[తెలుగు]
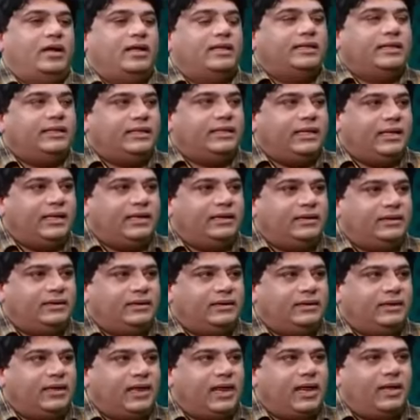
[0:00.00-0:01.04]
అది ఏంటి
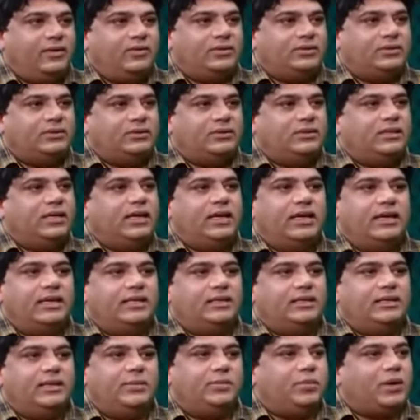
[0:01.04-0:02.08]
ఎలా వస్తుంది
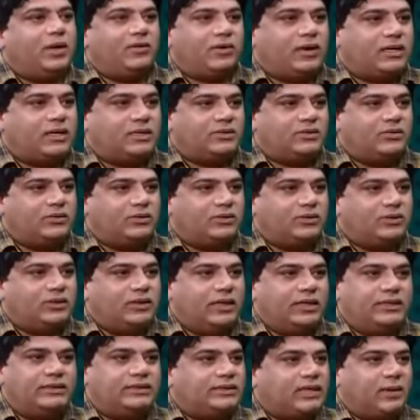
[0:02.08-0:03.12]
అనేది ఎప్పుడు అవకాశం వస్తుంది
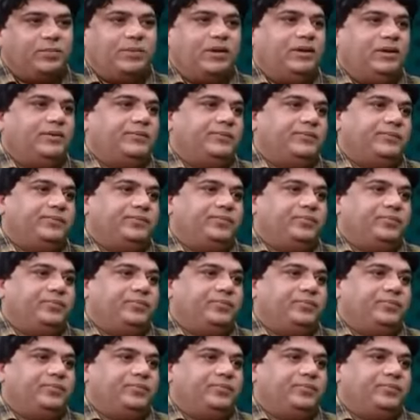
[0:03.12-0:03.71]
అనేది చెప్పలేం